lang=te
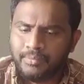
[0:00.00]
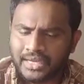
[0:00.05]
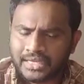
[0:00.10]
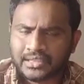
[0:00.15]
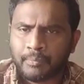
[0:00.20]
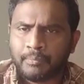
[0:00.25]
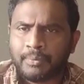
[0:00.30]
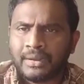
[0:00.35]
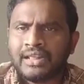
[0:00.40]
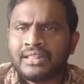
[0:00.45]
మీకు
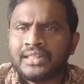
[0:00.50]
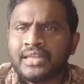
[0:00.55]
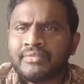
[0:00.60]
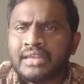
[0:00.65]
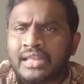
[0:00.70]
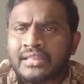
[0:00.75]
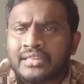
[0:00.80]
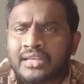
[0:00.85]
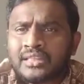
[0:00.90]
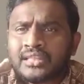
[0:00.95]
అసలు పిల్లల
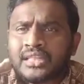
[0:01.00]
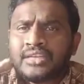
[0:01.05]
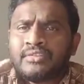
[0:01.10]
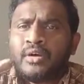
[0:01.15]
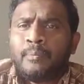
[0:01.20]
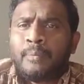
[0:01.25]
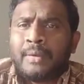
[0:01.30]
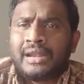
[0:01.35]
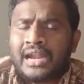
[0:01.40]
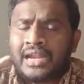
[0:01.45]
దగ్గరికి ఎందుకు వెళ్తున్నారు
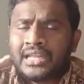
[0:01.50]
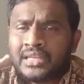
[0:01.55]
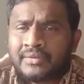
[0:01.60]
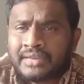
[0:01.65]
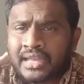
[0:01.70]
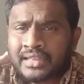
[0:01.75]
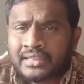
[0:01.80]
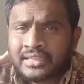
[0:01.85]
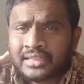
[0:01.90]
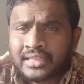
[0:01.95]
పిల్లల
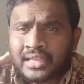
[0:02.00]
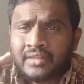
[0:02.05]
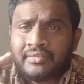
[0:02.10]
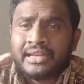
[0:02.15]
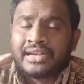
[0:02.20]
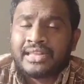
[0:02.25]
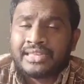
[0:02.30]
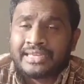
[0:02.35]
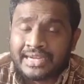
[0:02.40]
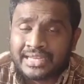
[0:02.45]
దగ్గరికి ఎందుకు వెళ్తున్నారు
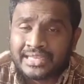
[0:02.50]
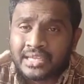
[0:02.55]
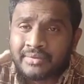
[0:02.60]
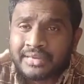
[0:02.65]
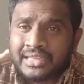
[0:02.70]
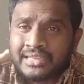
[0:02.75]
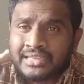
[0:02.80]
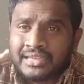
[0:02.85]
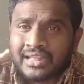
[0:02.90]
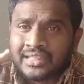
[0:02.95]
ఇలా ఇళ్ళ
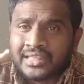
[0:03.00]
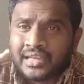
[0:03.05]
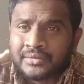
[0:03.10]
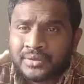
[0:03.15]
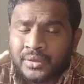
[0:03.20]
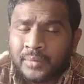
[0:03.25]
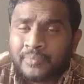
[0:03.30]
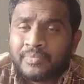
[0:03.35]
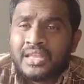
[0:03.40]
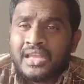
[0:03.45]
దగ్గరికి ఎందుకు
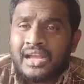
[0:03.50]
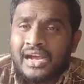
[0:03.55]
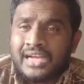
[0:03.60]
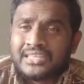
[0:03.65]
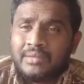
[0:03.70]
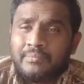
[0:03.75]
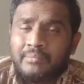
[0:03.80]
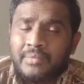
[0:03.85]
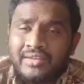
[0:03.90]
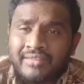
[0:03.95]
వెళ్తున్నారు
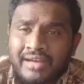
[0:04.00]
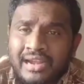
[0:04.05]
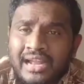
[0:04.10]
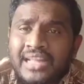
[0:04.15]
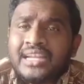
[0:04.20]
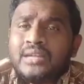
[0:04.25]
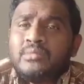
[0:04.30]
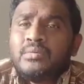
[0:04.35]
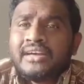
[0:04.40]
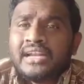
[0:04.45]
అసలు మేము
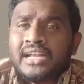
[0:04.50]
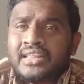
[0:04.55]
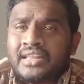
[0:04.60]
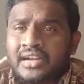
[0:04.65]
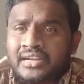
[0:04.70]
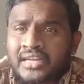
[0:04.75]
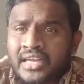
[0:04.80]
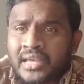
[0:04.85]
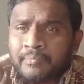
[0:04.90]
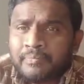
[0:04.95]
అన్నది మీరు
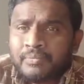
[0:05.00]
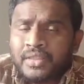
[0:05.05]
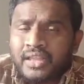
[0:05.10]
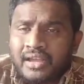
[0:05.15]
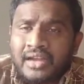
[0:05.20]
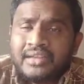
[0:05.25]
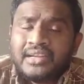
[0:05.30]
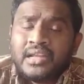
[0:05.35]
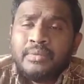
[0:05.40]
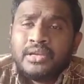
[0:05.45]
ఏంటి
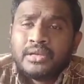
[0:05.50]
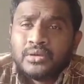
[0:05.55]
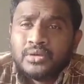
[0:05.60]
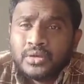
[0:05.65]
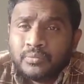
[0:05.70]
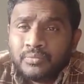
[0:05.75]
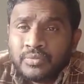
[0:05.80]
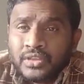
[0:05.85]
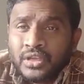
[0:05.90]
అంటే మీకు